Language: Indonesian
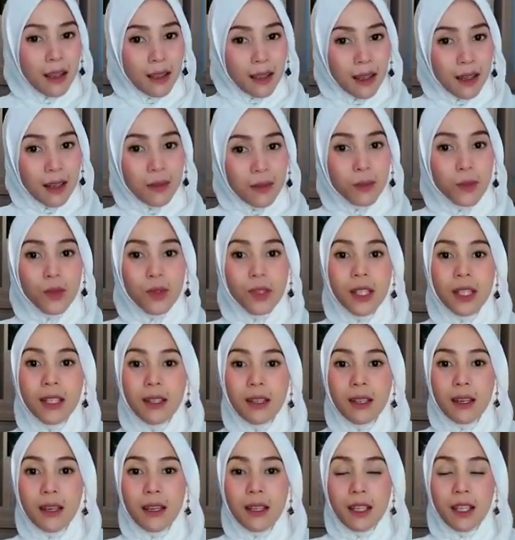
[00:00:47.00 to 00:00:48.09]

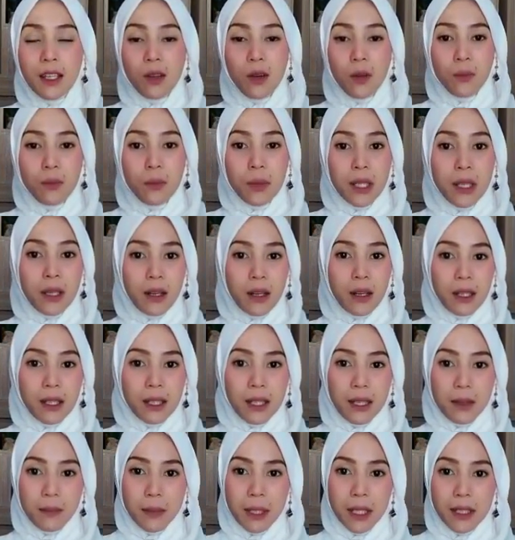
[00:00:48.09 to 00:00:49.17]
Alhamdulillahi rabbil
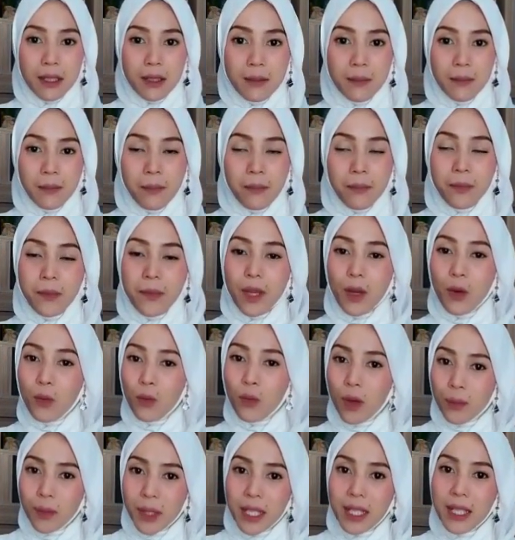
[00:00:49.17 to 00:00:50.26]
alamin
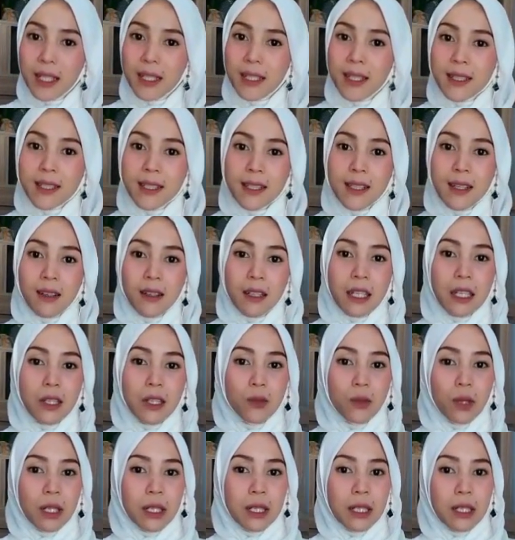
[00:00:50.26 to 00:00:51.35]
Wabihi
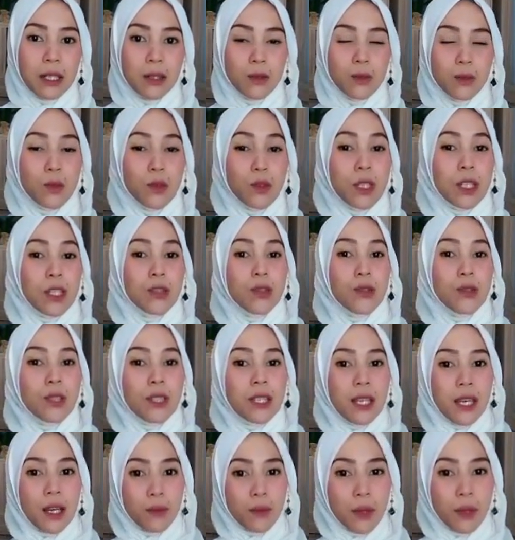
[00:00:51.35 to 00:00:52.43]
nasta'inu ala umuri
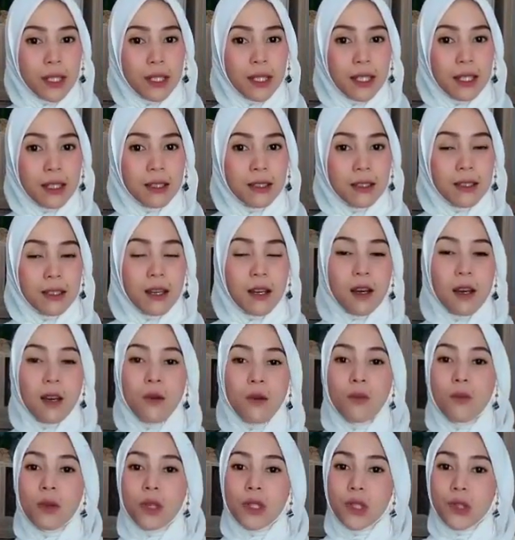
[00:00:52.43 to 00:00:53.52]
dunya waddin
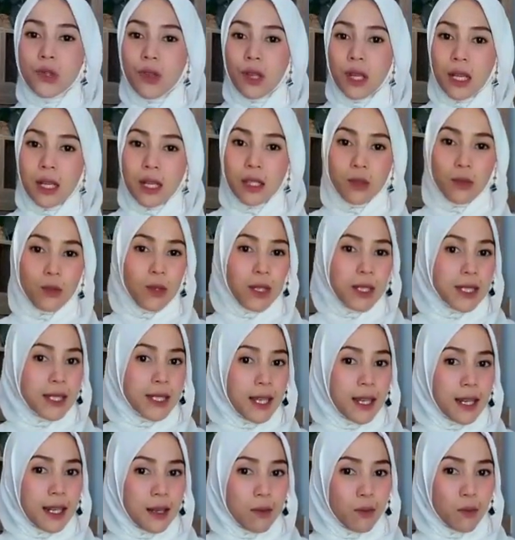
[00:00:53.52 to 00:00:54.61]
Wassalatu
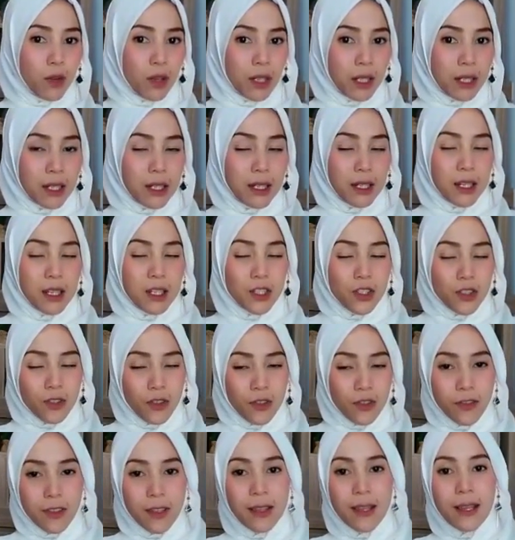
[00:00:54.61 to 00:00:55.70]
wassalamu ala
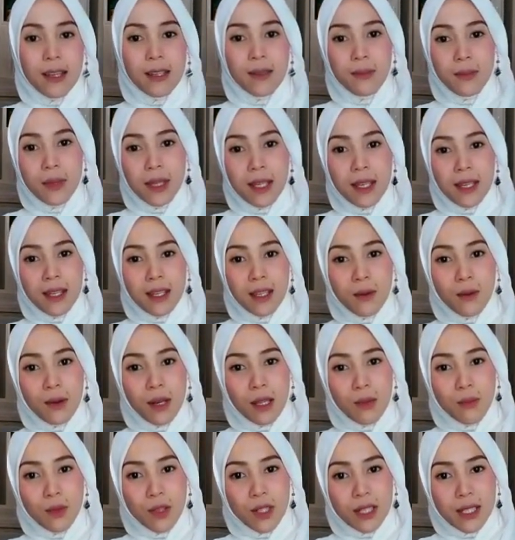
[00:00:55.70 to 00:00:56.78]
ashrafil anbiya
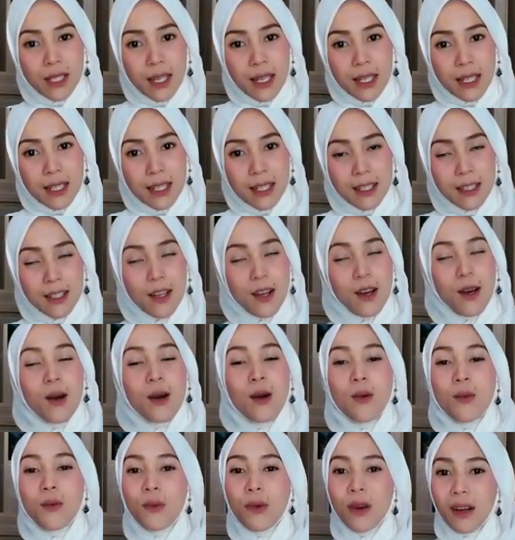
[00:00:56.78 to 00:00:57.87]
wal mursalin
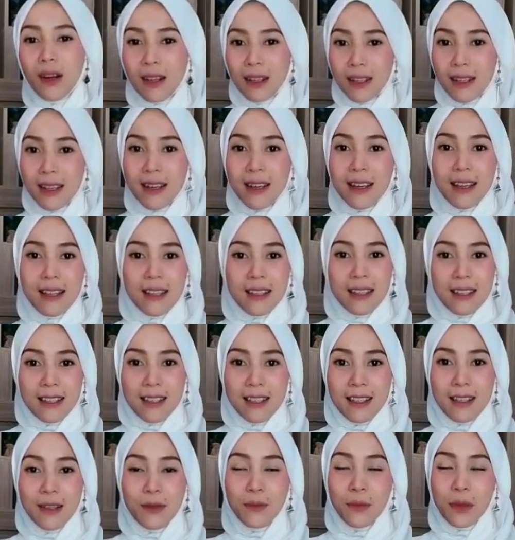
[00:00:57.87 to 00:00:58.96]
Wa ala
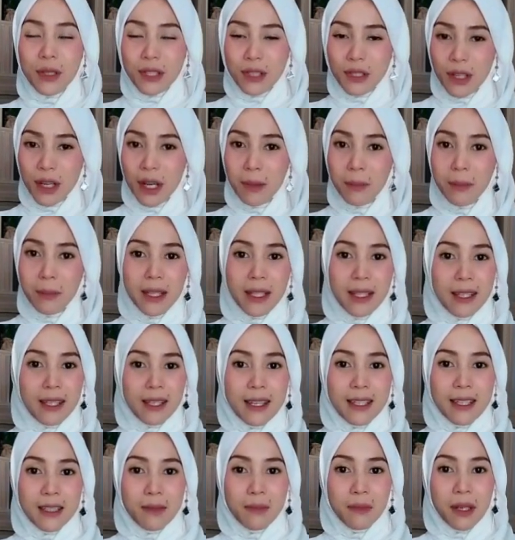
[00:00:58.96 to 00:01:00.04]
alihi wa
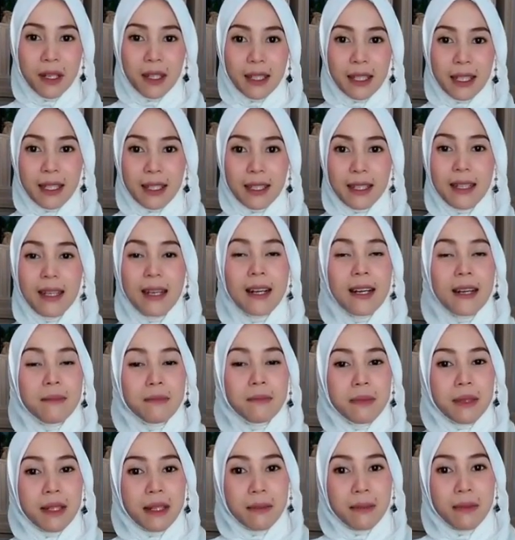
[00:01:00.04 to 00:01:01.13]
sahbihi ajma'in
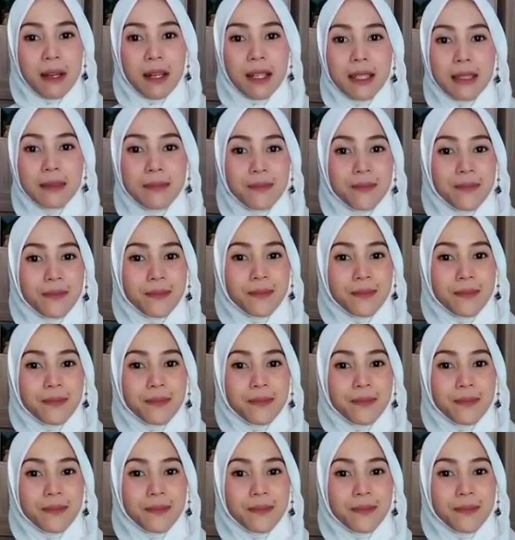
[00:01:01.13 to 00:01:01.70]
Amma ba'd